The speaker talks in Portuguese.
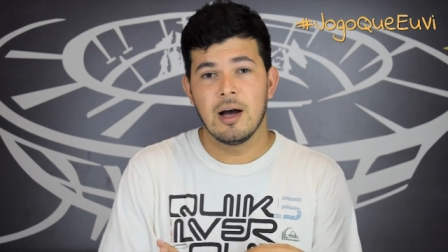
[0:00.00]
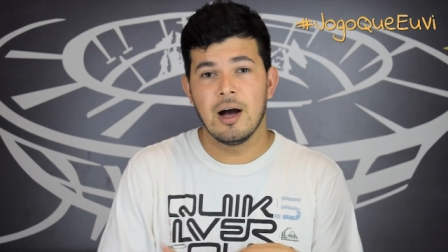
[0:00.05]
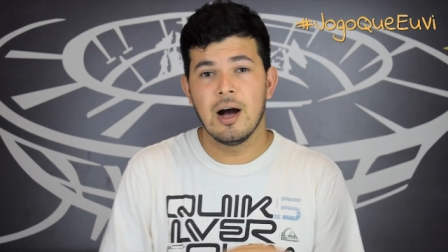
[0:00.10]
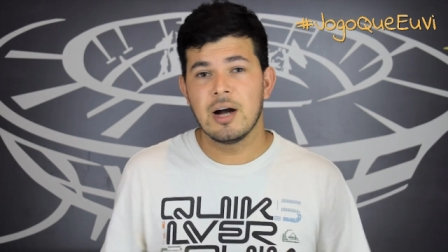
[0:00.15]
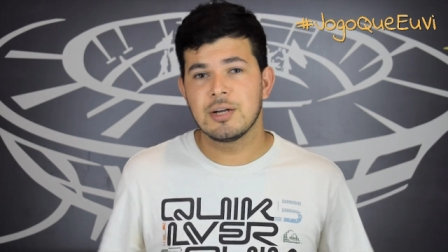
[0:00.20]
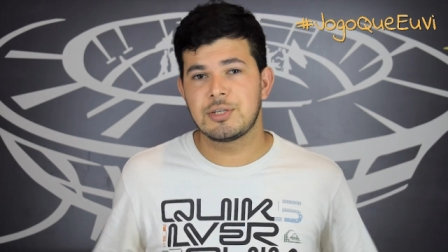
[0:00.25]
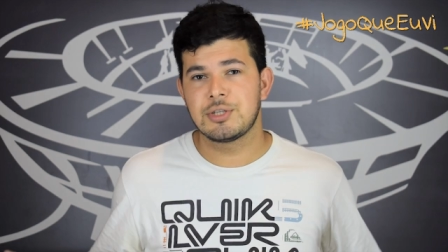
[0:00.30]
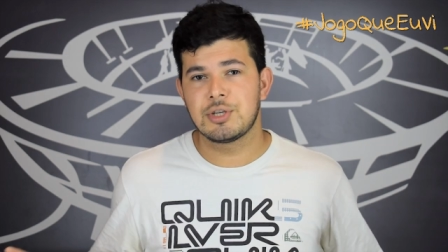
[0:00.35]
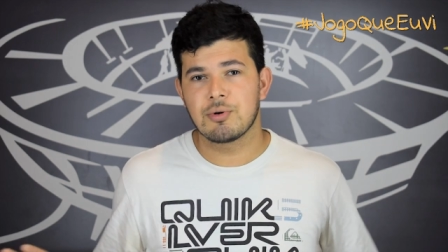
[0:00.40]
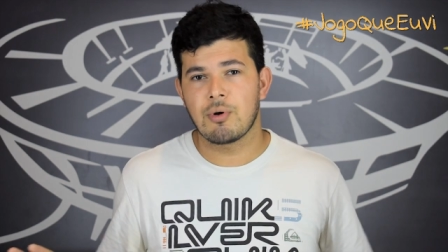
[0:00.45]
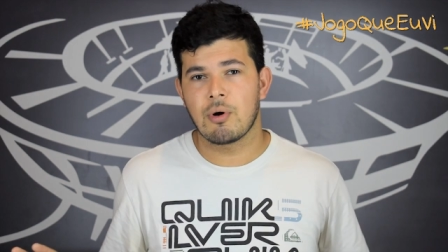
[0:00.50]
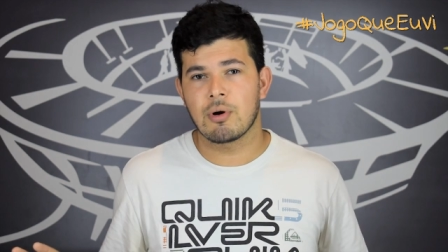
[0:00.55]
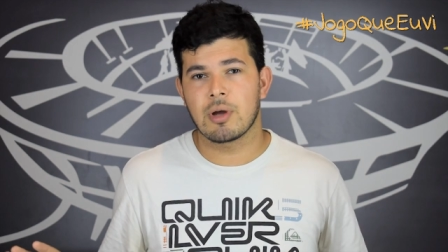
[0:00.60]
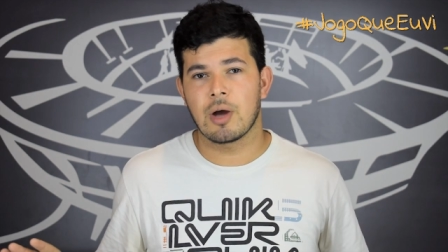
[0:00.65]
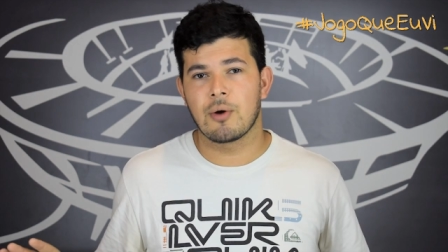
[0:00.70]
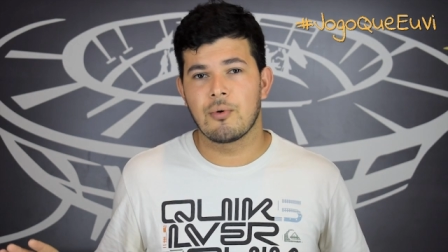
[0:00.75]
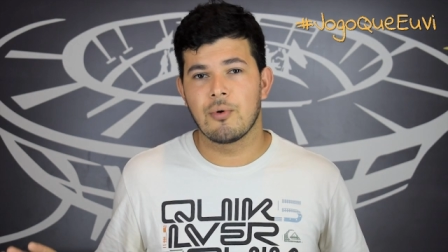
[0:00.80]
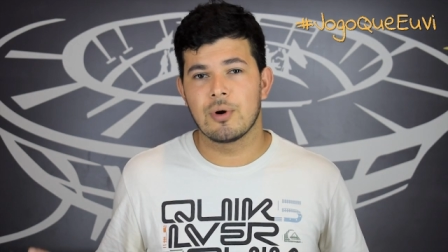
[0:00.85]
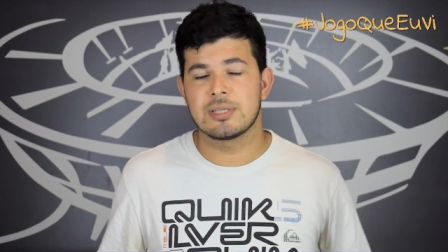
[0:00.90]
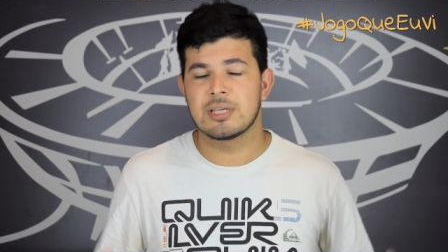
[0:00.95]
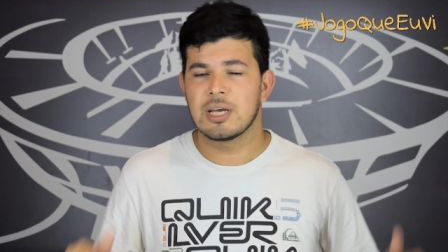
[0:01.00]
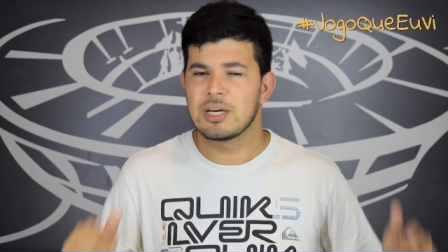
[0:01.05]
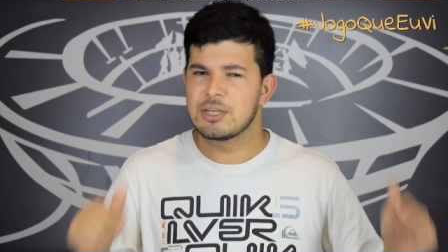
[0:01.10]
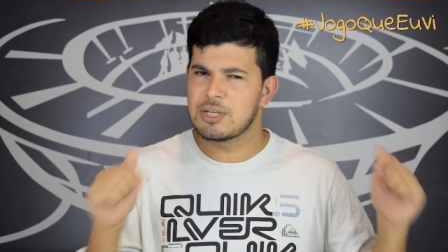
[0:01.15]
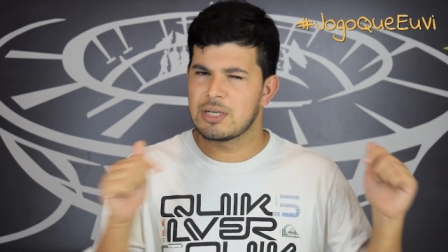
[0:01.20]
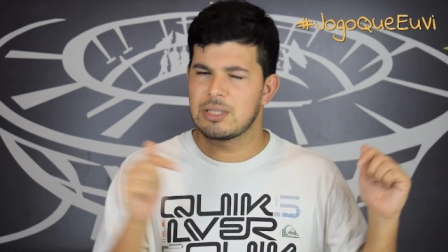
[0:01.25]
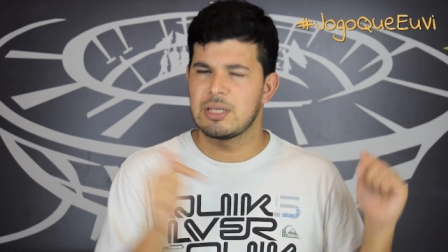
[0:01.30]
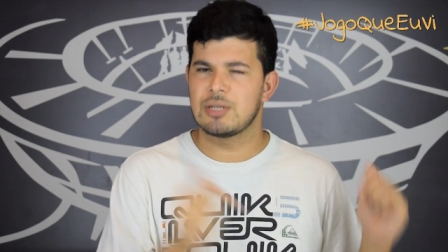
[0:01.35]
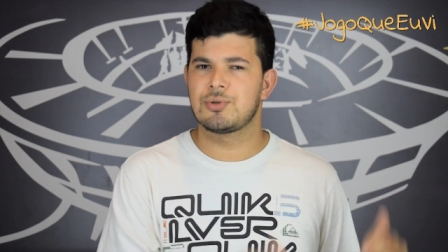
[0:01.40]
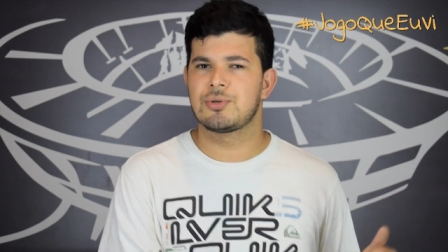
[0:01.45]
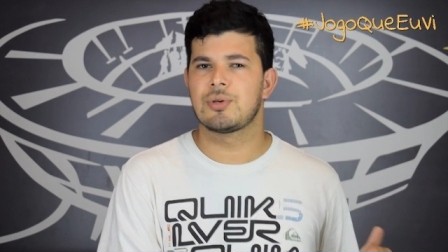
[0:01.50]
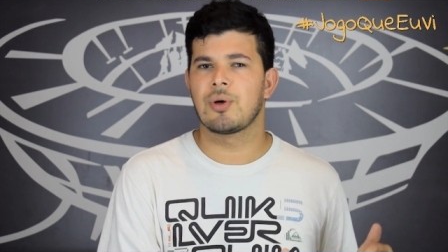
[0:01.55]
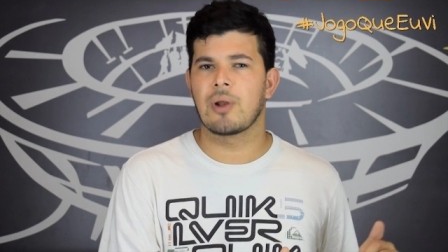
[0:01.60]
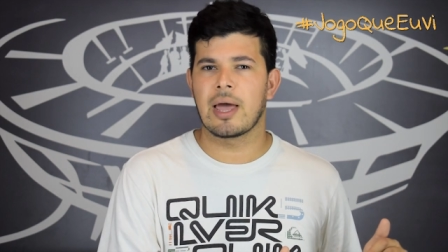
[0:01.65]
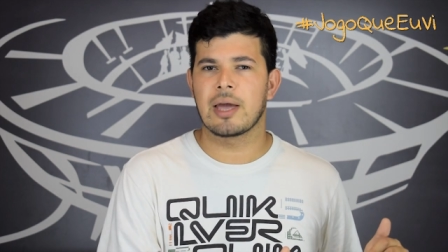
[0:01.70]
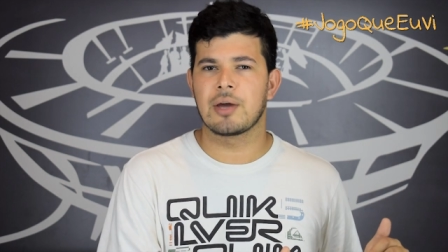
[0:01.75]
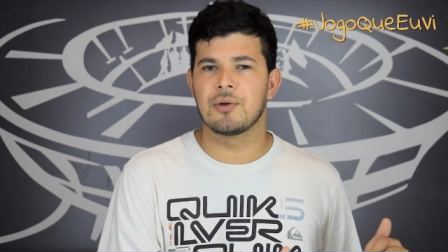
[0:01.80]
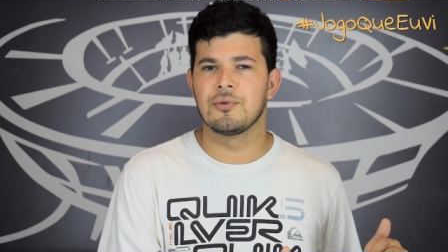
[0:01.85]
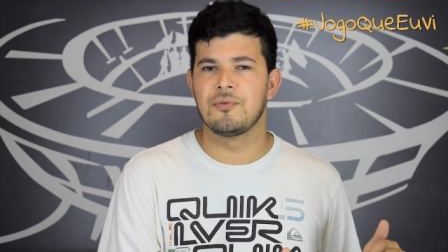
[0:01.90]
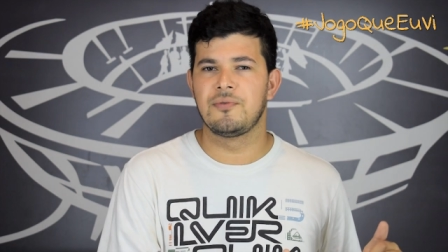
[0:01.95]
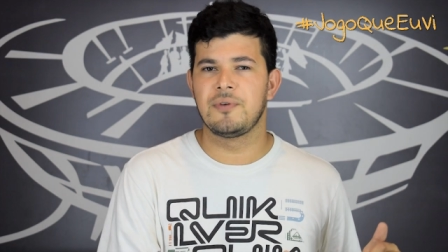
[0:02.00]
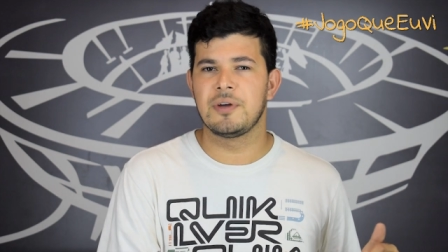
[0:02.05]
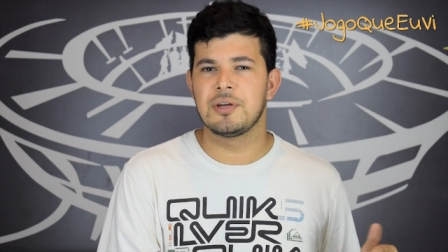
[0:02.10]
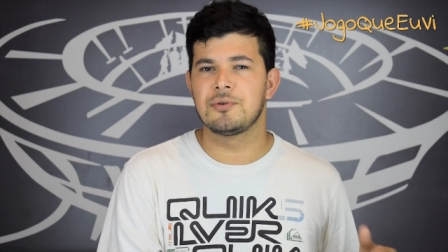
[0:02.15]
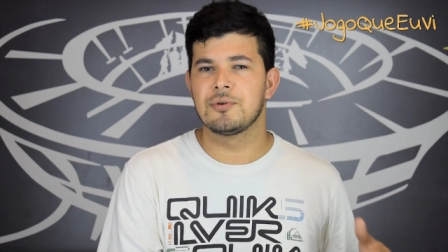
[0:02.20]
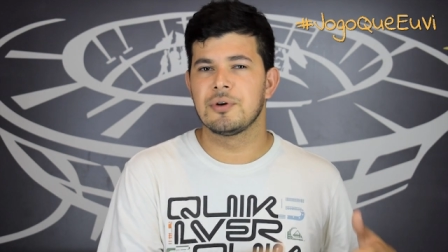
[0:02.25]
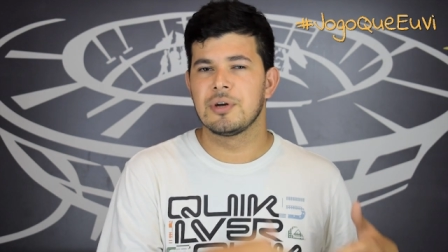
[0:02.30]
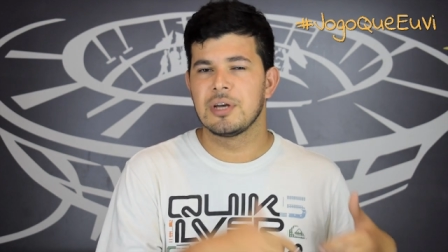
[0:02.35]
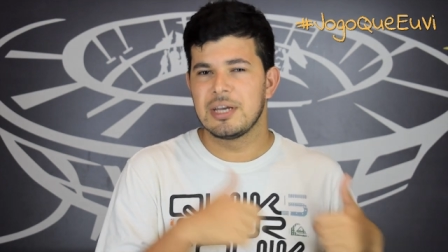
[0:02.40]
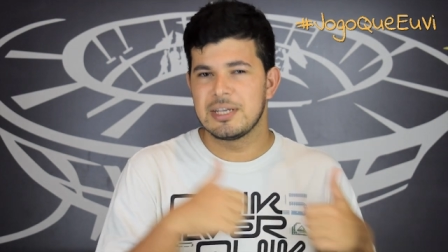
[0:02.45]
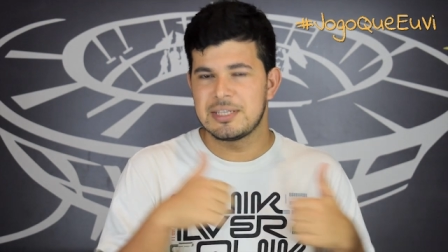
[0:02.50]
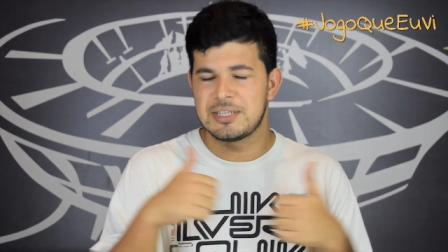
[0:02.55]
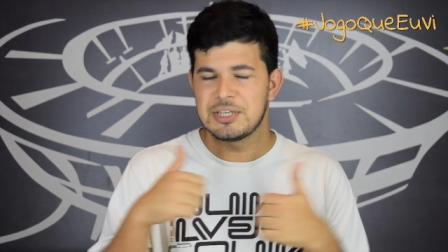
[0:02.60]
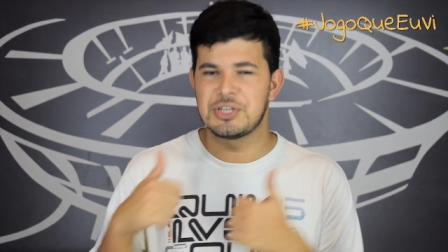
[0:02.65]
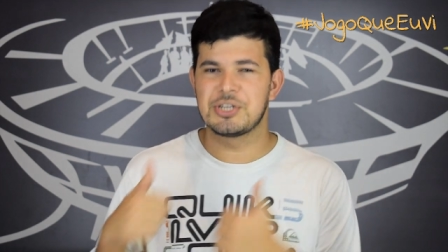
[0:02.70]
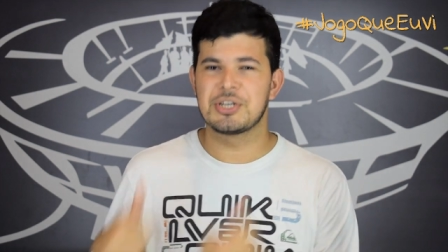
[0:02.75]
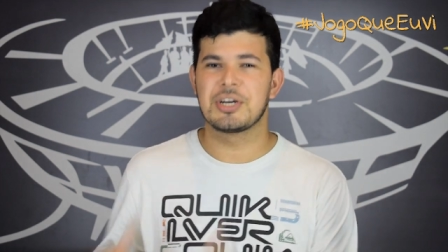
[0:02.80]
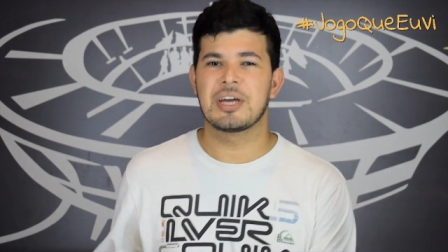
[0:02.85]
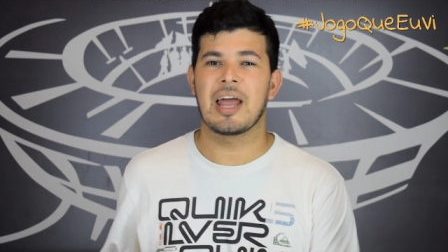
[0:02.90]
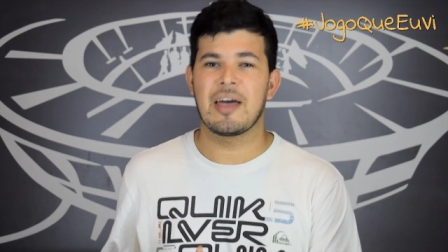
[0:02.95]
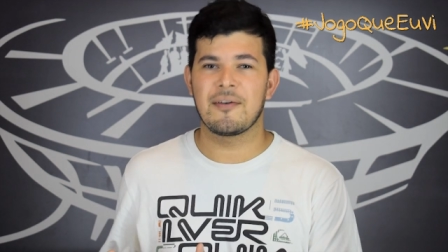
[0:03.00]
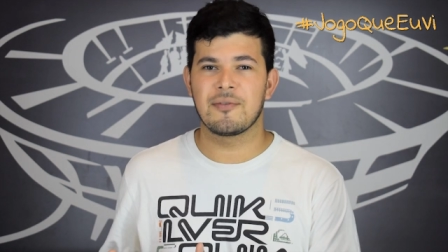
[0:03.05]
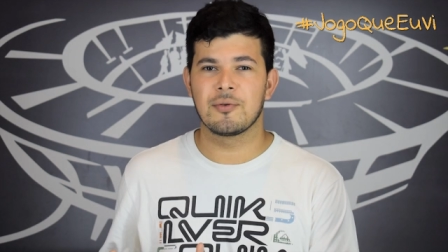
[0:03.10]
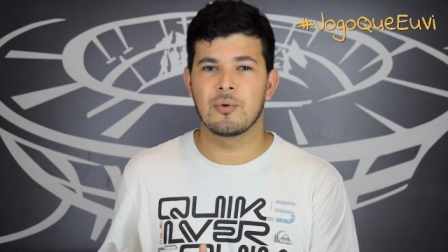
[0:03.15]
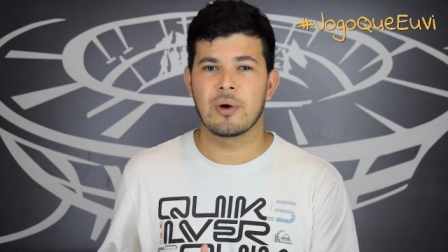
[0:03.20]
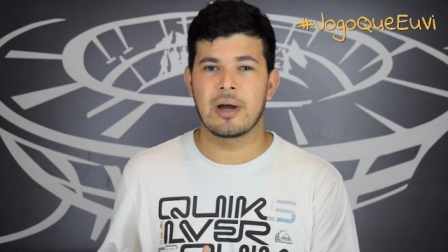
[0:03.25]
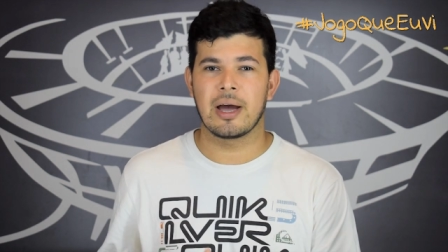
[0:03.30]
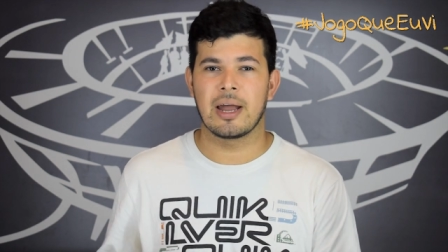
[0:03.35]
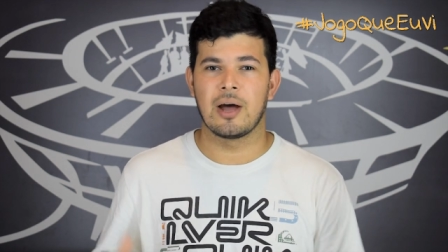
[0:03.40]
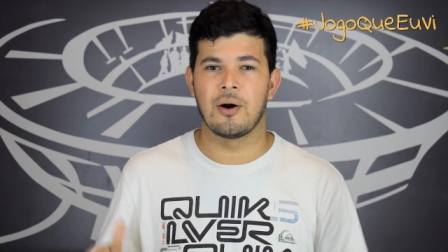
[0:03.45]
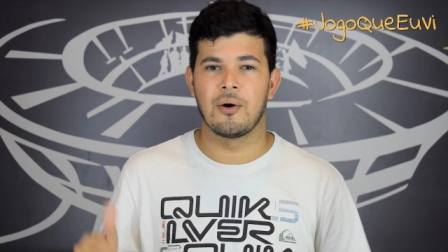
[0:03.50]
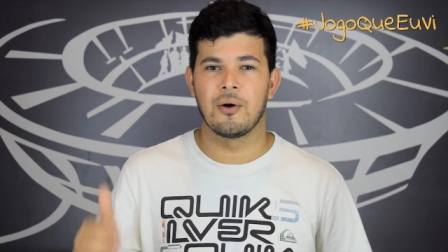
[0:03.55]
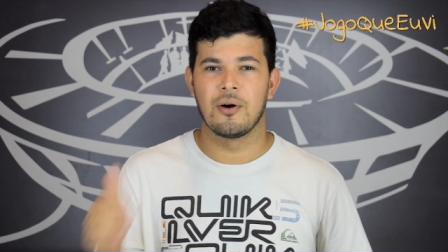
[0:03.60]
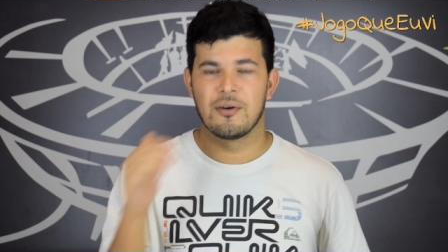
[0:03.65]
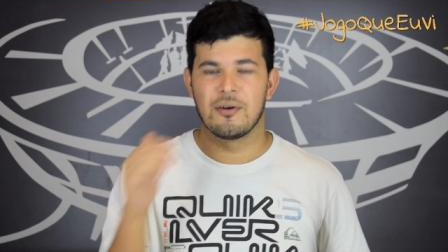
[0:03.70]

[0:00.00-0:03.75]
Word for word: Antes de qualquer coisa, já deixa o seu like no vídeo e se inscreve no canal.